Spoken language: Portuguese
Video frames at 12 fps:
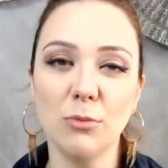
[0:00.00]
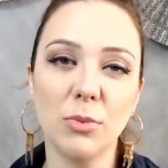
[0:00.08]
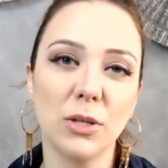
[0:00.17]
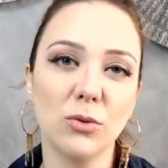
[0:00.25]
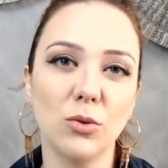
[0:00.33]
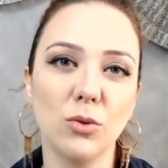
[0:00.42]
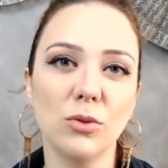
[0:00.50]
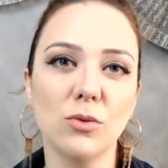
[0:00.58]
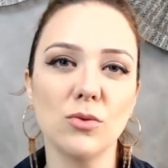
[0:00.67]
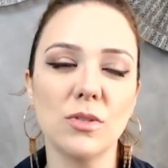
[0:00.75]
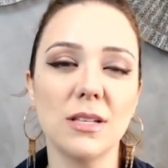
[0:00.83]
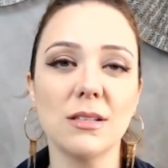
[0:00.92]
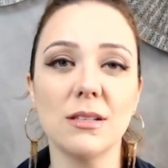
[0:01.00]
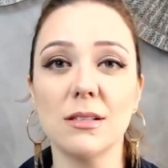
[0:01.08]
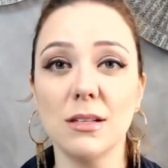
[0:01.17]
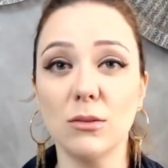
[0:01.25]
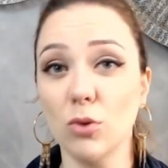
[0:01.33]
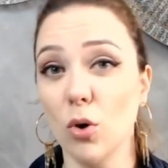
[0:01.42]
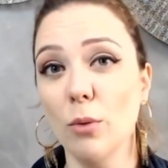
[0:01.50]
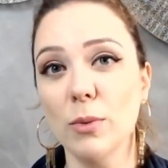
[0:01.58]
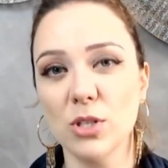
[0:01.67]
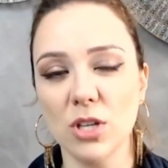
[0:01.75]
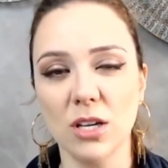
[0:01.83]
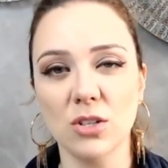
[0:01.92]
Porque todos esses
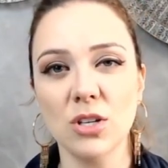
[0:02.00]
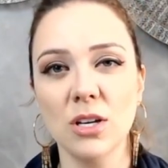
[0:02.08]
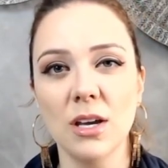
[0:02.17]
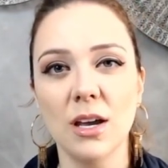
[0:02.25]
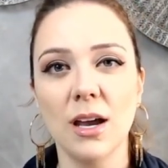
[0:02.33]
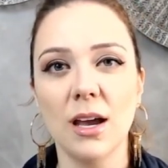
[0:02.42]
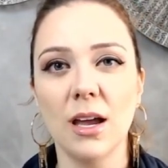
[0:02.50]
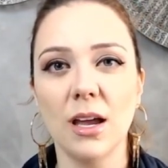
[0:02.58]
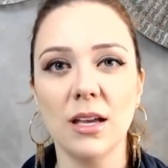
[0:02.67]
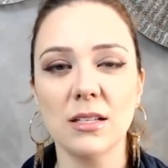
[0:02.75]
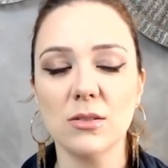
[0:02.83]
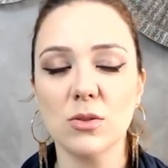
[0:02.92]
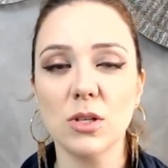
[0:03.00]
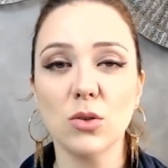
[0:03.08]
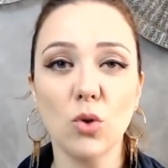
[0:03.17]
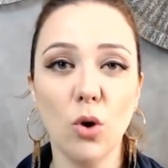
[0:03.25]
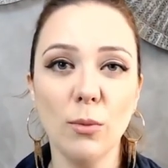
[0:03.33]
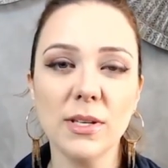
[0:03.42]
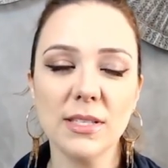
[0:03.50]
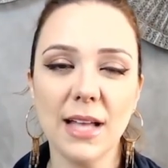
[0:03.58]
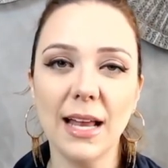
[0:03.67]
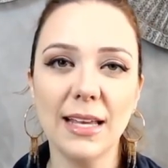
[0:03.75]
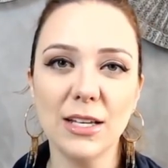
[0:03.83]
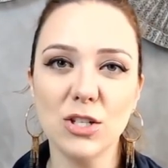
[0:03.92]
sintomas, gente, é, esses sintomas da
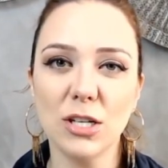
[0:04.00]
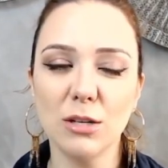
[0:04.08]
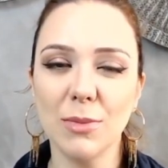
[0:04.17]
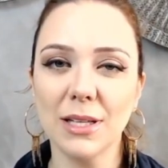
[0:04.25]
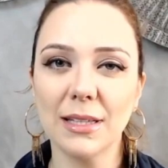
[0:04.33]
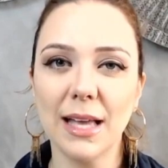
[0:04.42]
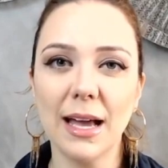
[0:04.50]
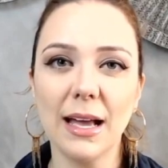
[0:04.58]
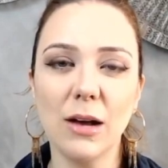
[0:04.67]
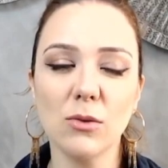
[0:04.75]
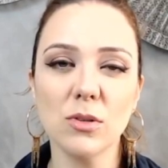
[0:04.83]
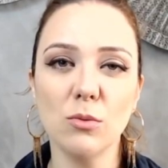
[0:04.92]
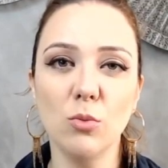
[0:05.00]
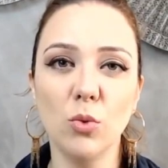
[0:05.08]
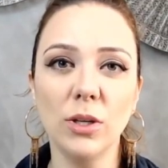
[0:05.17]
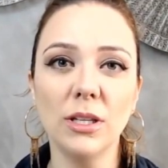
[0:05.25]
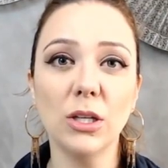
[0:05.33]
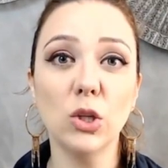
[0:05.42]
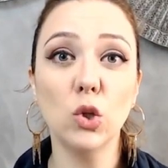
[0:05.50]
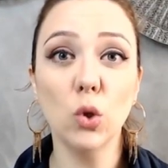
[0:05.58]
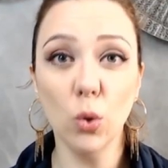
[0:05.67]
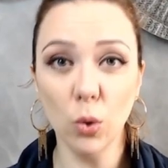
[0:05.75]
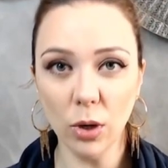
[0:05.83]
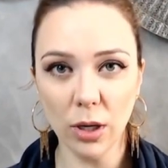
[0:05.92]
alergia alimentar causam muita
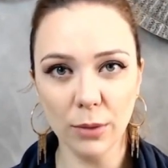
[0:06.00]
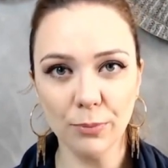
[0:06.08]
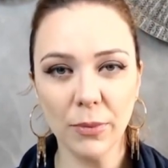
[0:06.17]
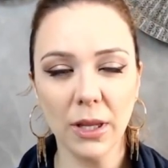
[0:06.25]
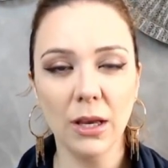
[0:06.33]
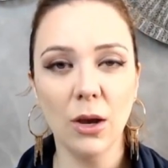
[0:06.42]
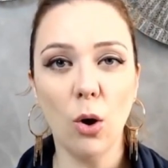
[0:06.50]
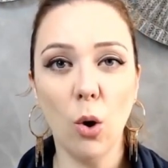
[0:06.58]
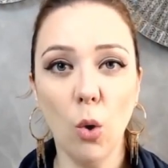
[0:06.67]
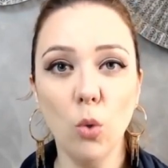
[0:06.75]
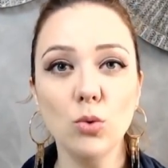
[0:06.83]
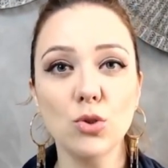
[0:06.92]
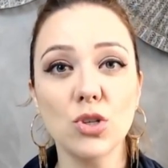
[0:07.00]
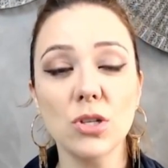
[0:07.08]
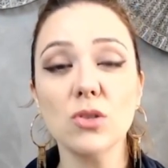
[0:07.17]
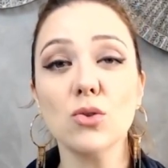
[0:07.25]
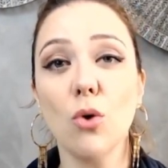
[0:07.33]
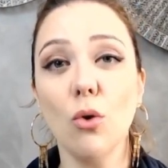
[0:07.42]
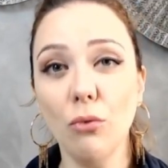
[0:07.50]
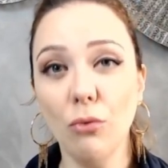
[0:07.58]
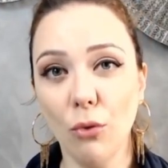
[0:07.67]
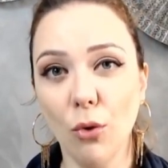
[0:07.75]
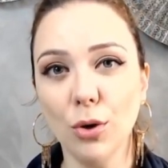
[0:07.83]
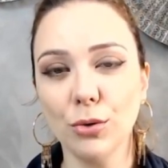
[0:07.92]
dor ou
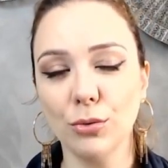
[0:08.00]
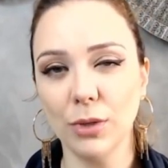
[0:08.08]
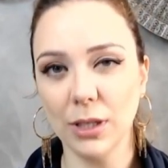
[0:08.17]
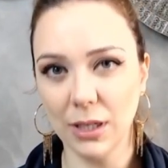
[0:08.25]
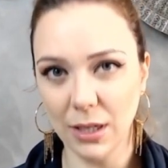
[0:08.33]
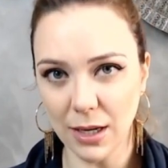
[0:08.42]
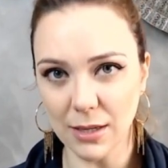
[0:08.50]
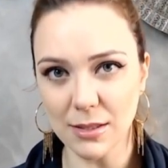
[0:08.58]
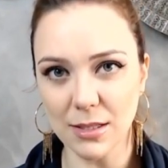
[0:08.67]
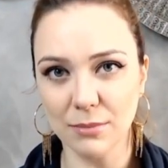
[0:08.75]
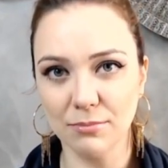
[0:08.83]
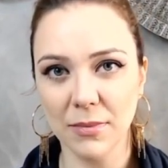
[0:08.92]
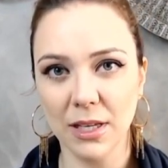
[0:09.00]
desconforto na criança.